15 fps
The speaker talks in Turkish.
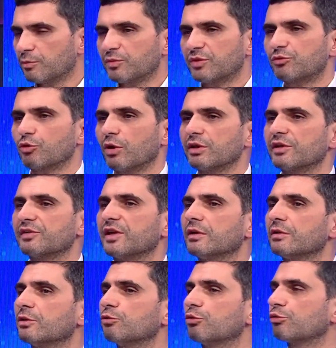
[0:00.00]
Biz şu anda
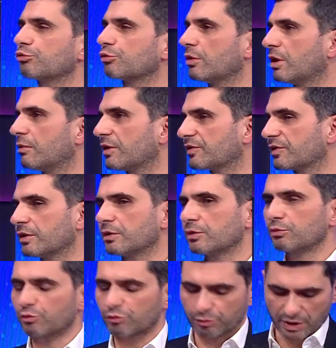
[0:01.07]
sallanıyoruz. Tamamen
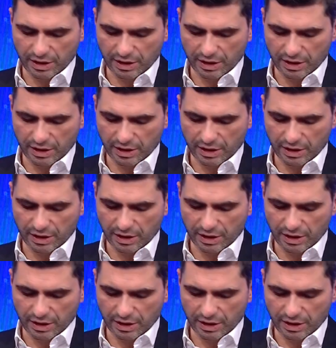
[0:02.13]
sallanıyoruz.